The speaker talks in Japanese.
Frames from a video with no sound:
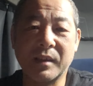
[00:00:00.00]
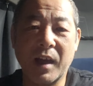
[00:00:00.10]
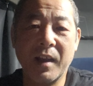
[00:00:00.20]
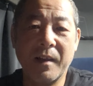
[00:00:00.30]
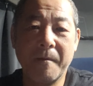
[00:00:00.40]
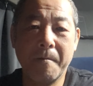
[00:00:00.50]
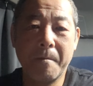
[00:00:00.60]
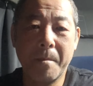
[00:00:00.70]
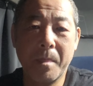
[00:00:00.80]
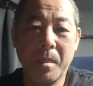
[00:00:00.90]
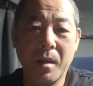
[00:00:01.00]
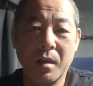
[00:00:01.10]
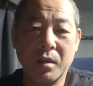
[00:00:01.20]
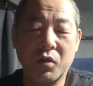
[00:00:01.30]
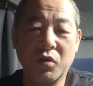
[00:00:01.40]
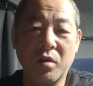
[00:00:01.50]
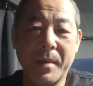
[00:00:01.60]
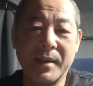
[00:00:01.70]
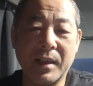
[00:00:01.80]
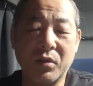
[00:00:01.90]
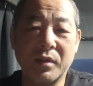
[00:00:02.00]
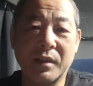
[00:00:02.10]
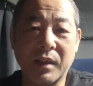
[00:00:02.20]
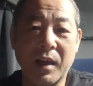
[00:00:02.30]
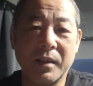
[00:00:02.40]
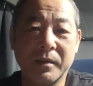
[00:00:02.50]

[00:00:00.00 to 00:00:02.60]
か給料明細どうですか